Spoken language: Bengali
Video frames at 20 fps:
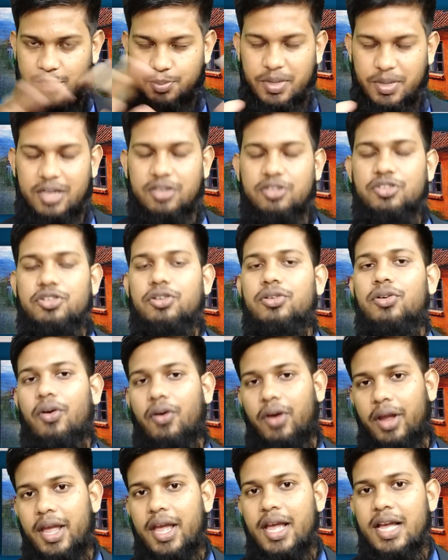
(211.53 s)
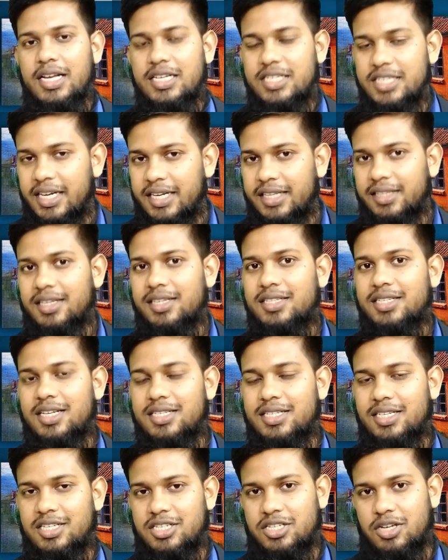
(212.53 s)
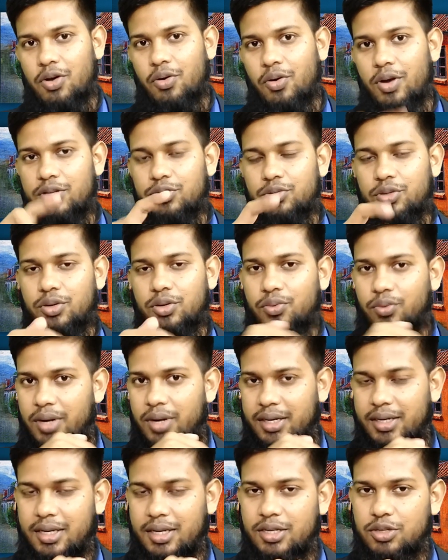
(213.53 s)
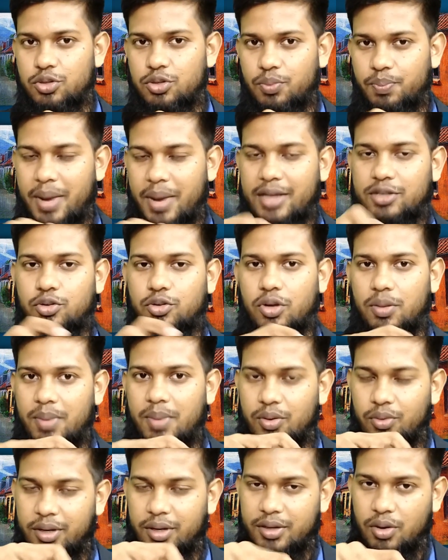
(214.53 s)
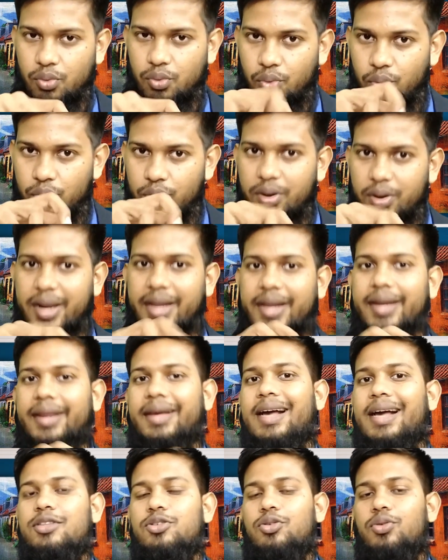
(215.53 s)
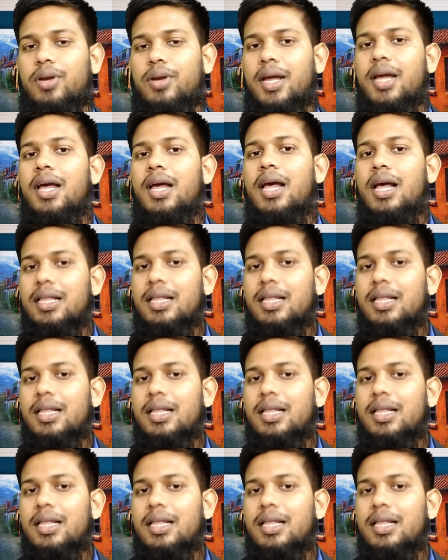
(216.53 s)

এক্সপেনশন হয় সেক্ষেত্রে যে জিনিসটা হয় যদি কোনো একটা কিছু পাস হয় বা কোনো একটা রোটর এখানে কাজ করে